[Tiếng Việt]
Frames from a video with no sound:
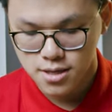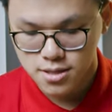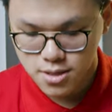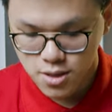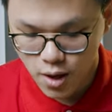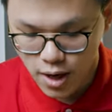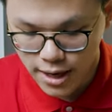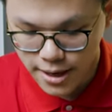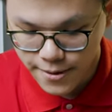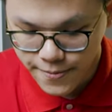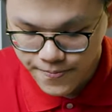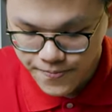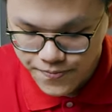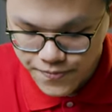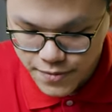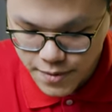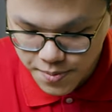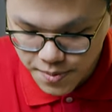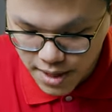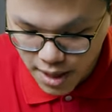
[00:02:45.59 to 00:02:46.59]
Rồi,
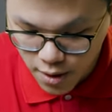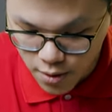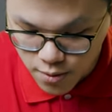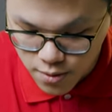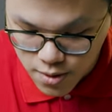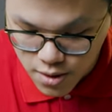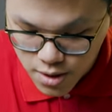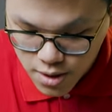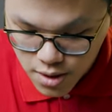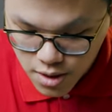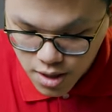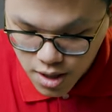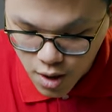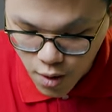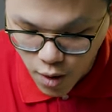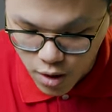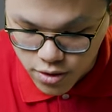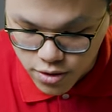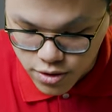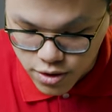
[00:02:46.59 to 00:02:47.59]
tiếp theo
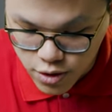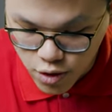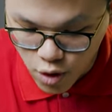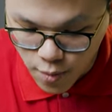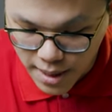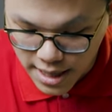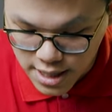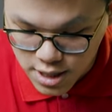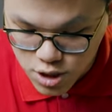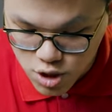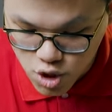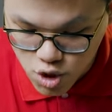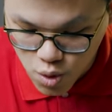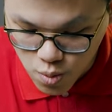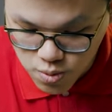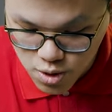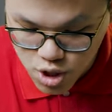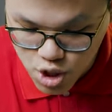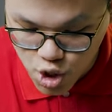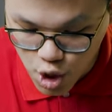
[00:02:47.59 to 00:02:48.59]
câu hỏi thứ 4 của bạn
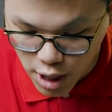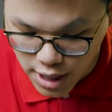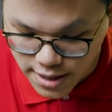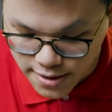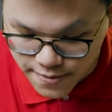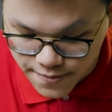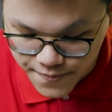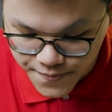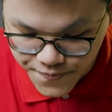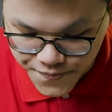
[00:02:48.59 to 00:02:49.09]
Dũng Chuẩn.